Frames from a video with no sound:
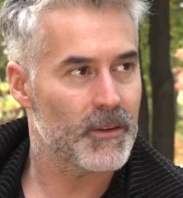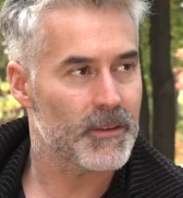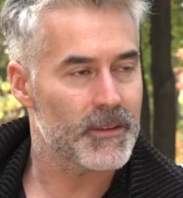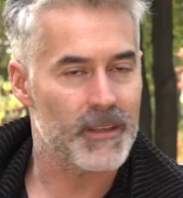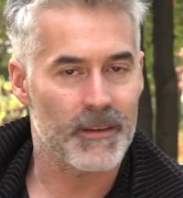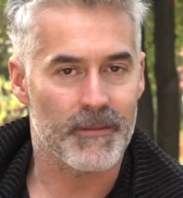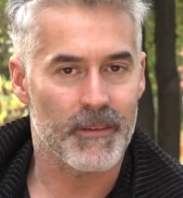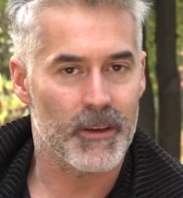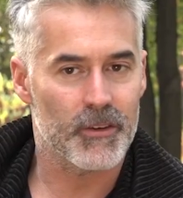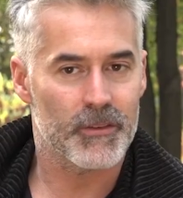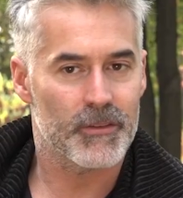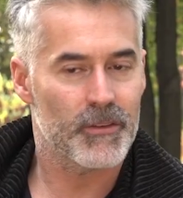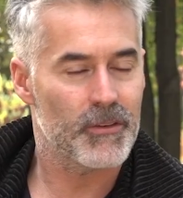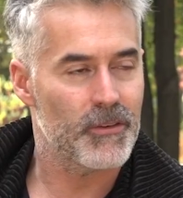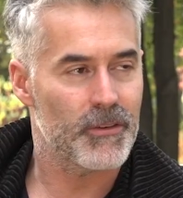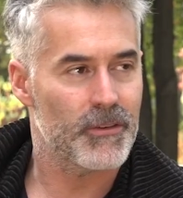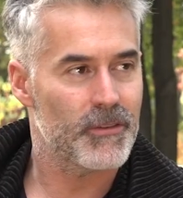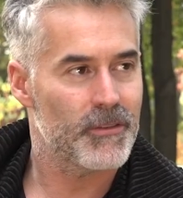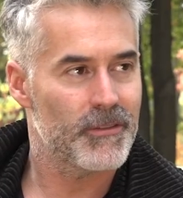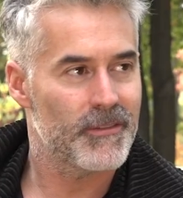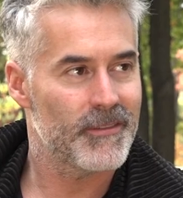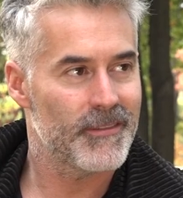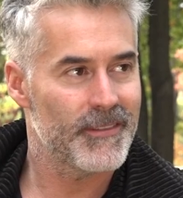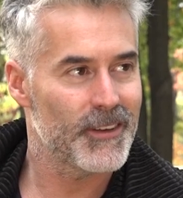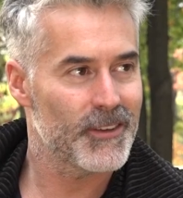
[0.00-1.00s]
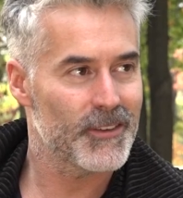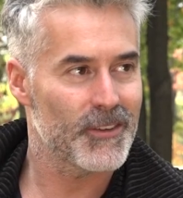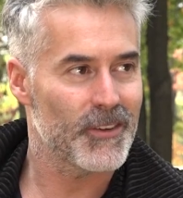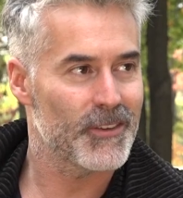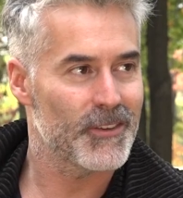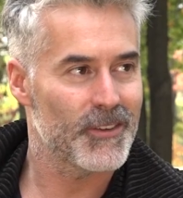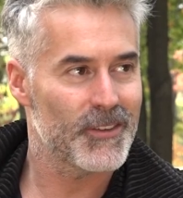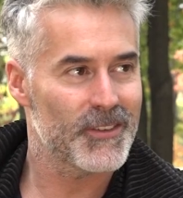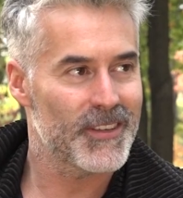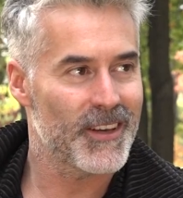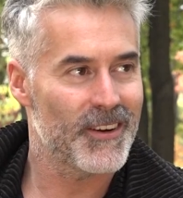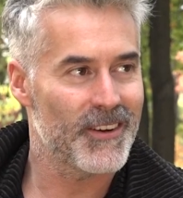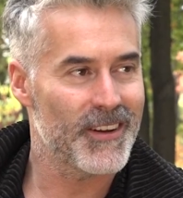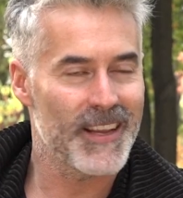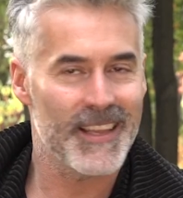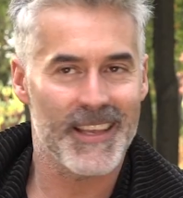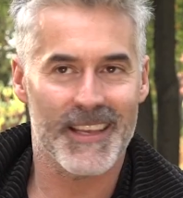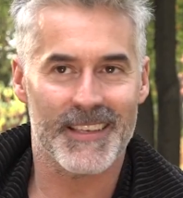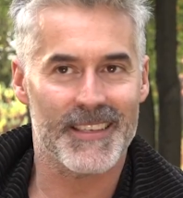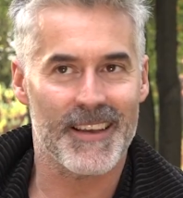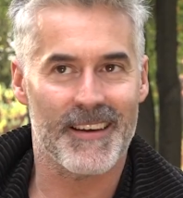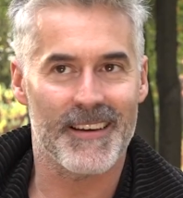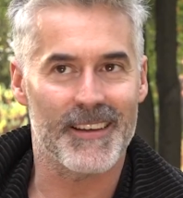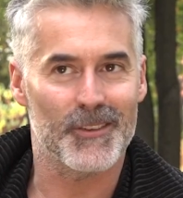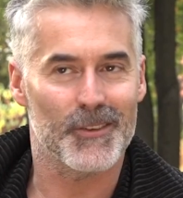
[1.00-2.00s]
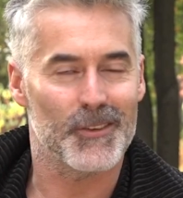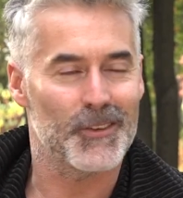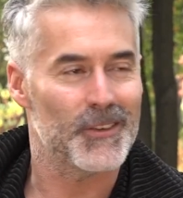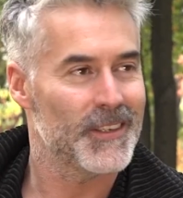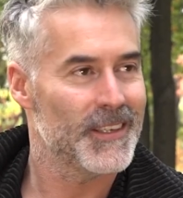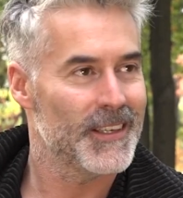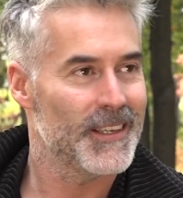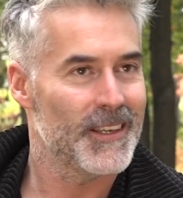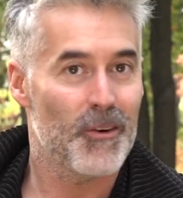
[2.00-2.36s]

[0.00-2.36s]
no, sí, veo todo, veo todo. Entonces ahora ella sabe todo.